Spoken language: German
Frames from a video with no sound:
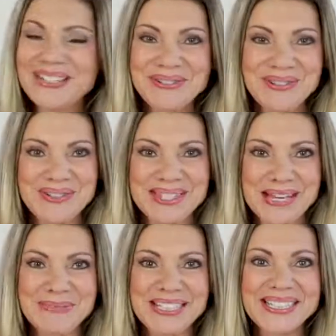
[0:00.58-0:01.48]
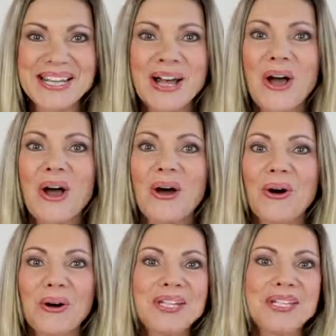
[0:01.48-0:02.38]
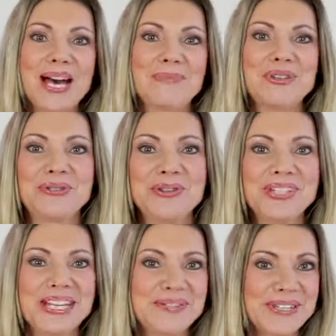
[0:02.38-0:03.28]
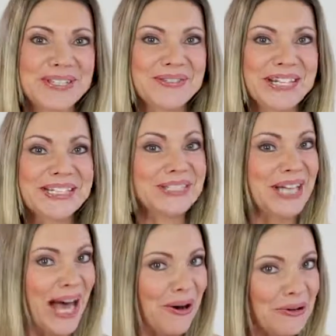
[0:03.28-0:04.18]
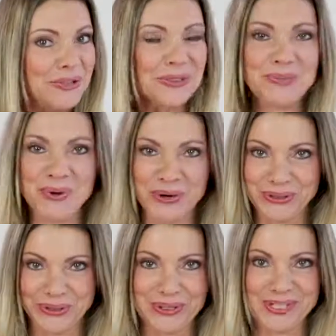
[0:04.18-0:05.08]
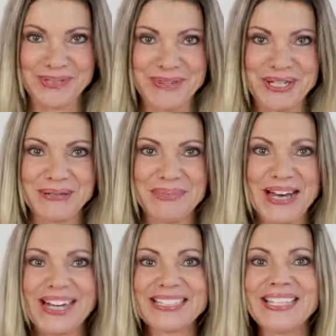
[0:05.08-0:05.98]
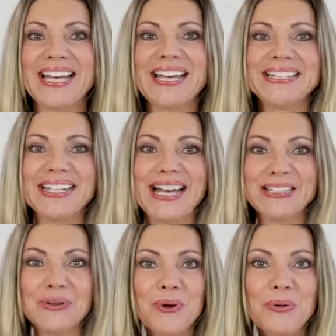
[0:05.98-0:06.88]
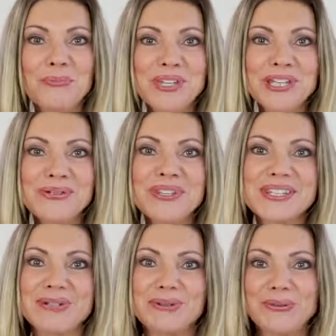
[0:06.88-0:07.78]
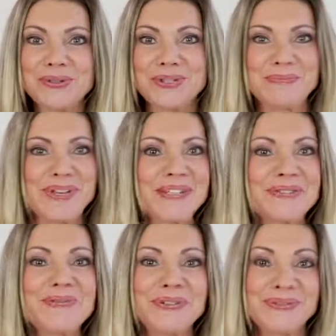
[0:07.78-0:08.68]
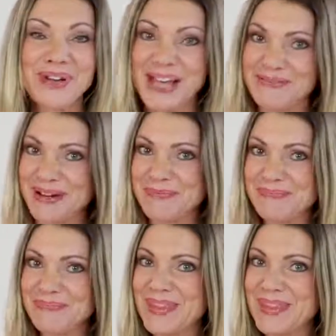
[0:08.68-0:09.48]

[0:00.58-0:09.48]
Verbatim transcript: Hallo zusammen! Heute habe ich euch etwas wirklich ausgesprochen Tolles mitgebracht. Die Aloe Biocellulose Mask von Forever.